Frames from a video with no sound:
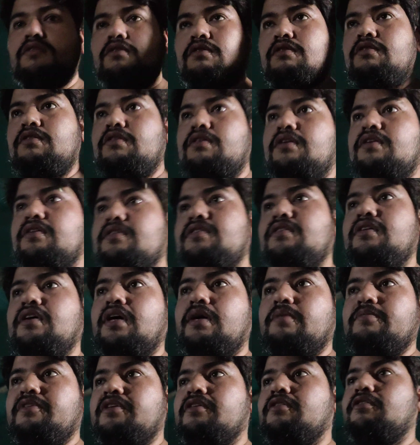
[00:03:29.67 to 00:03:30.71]
और
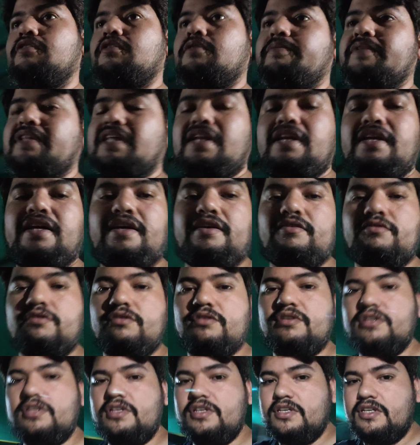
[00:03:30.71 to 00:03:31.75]
अब ये और पता नहीं एक वो
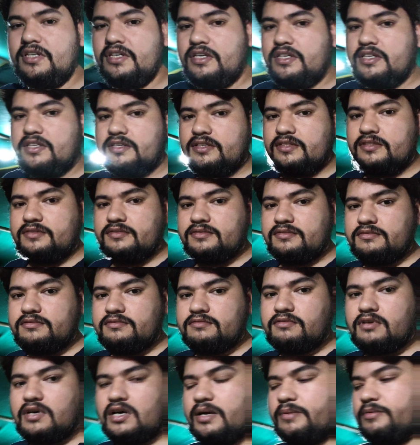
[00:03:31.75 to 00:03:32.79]

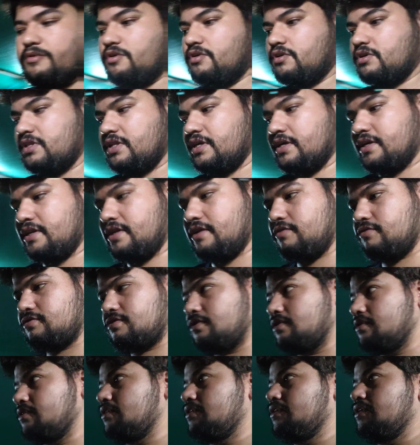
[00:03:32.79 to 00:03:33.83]
वहाँ भी और देख रही
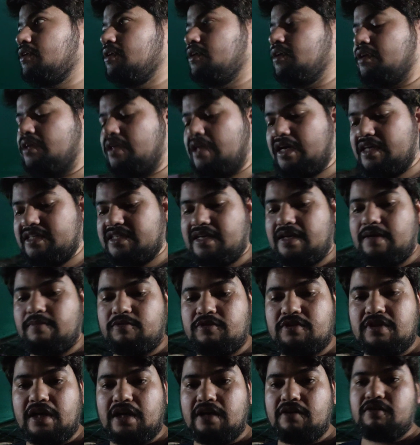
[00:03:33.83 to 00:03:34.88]
कुछ लास्ट टाइम
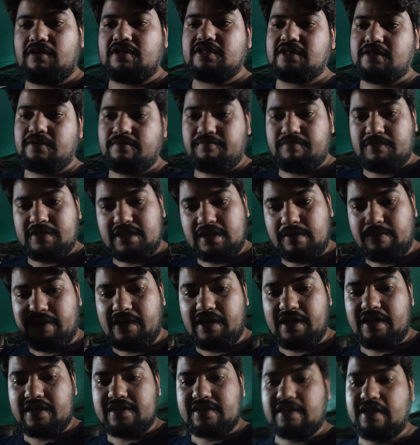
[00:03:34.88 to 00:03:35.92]
आपको ध्यान होगा जब हम इससे
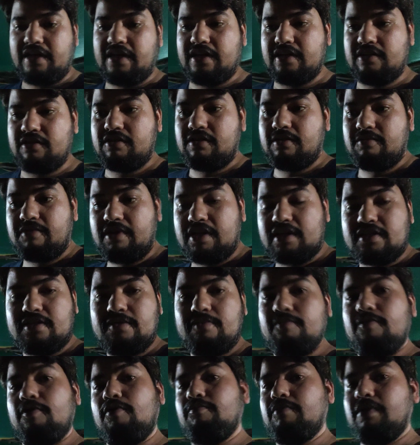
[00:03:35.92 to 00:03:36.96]
पहले नर्सरी गए थे तो हम
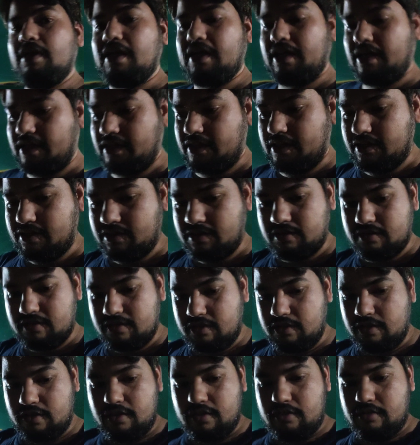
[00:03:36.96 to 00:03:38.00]
लक्ष्मी बॉम भी लेके आए
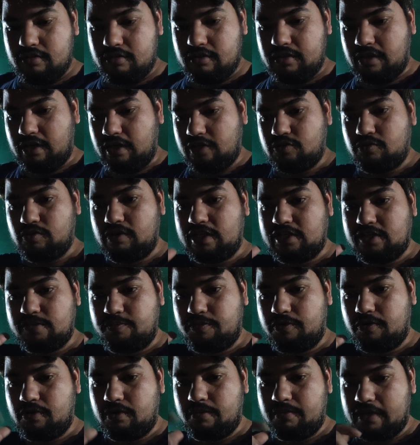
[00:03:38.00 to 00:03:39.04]
थे इतना छोटा सा
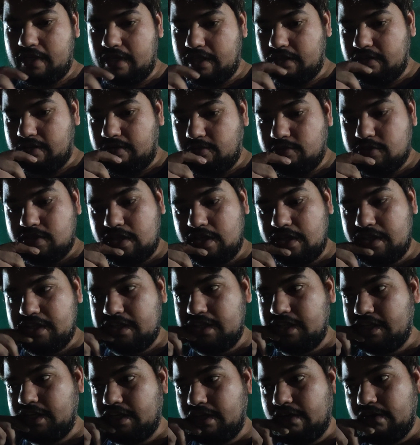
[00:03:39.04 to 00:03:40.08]
पॉट भी लिया था उसके लिए
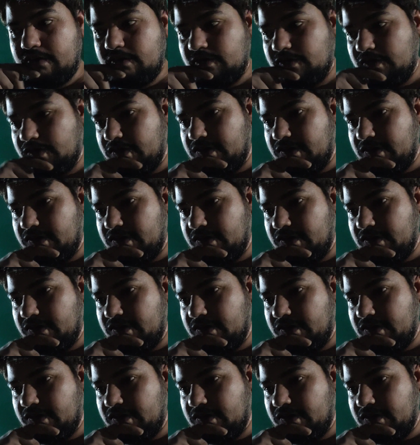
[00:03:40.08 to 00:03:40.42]
देख रही है कुछ